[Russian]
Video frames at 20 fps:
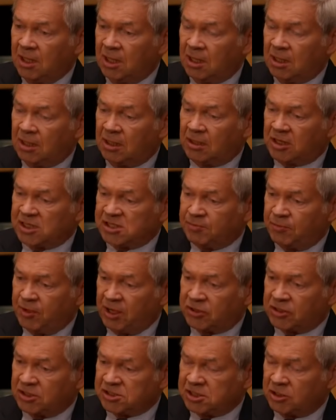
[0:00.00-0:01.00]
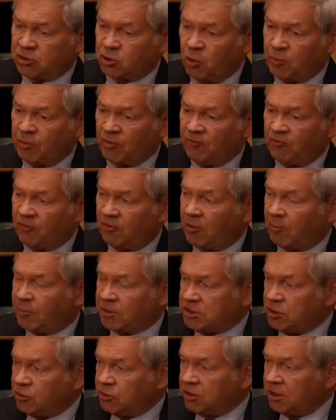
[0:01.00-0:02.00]
а, распад изотопов в
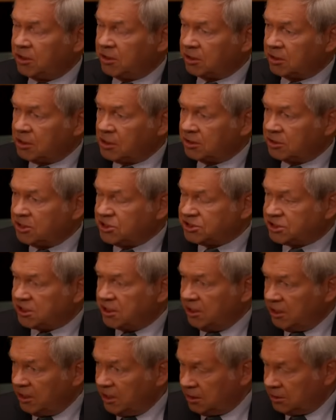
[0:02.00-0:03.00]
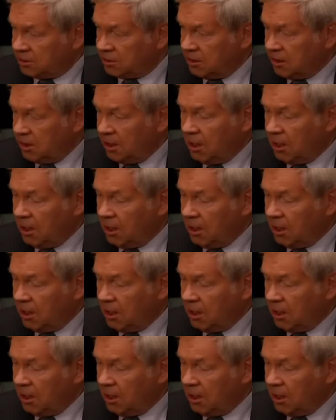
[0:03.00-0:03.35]
определенный хронологический ряд.